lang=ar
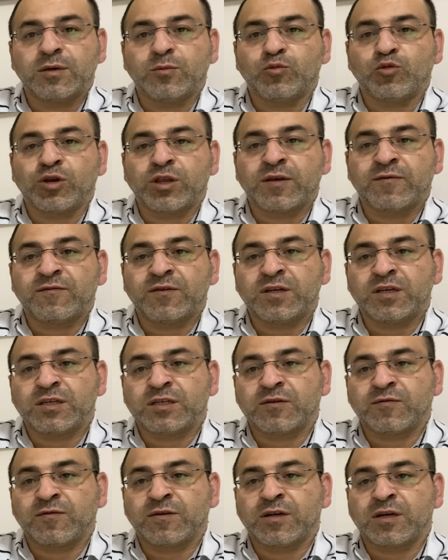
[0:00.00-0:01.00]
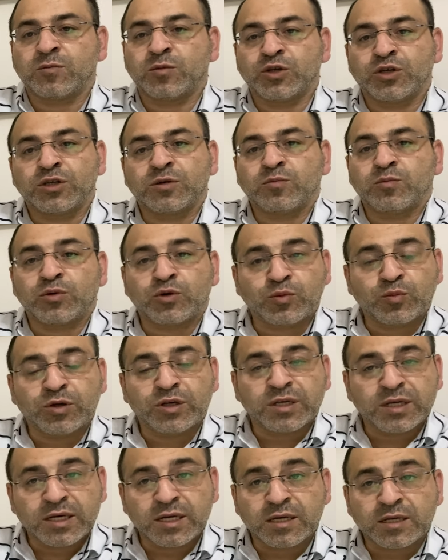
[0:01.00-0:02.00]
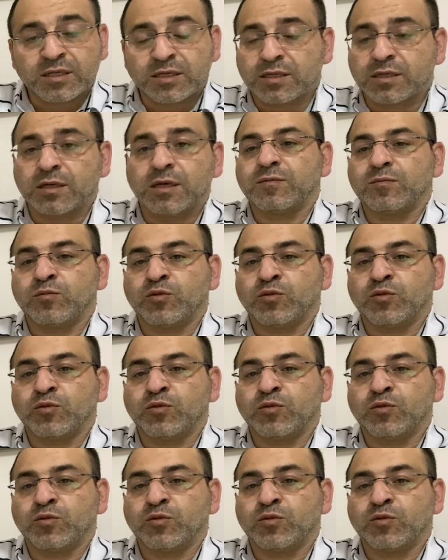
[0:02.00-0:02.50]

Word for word: موظفين السفاره بتجبروا بالناس